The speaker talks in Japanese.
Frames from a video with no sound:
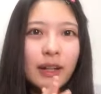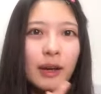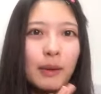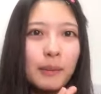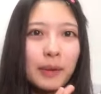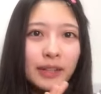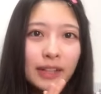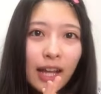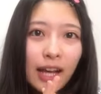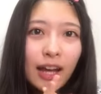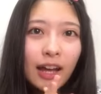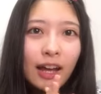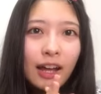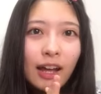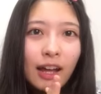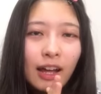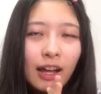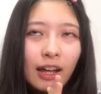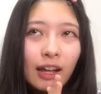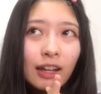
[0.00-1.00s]
ではまた、
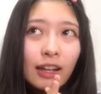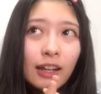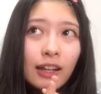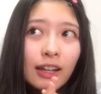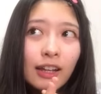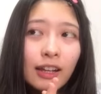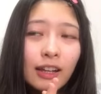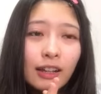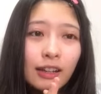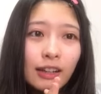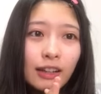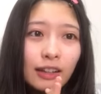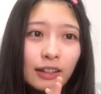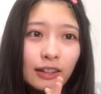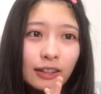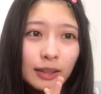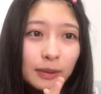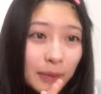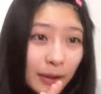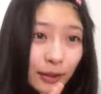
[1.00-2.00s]

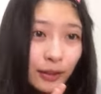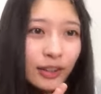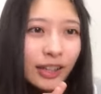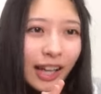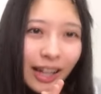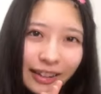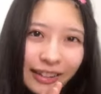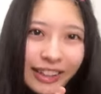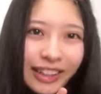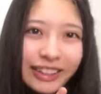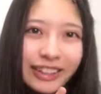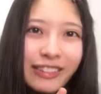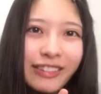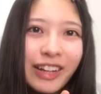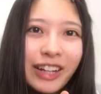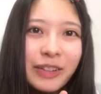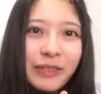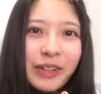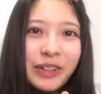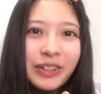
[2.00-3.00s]
えー、イベントで会える方
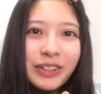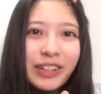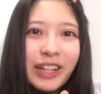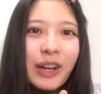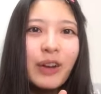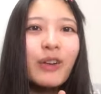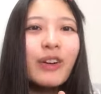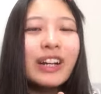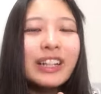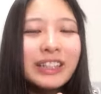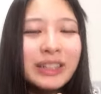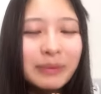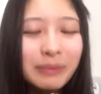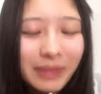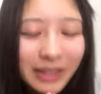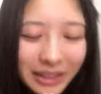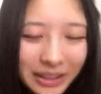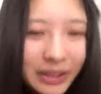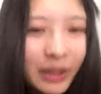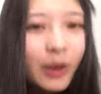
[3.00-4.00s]
はイベントでお会いし
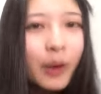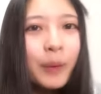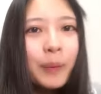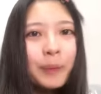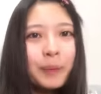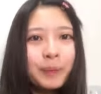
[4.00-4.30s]
ましょう。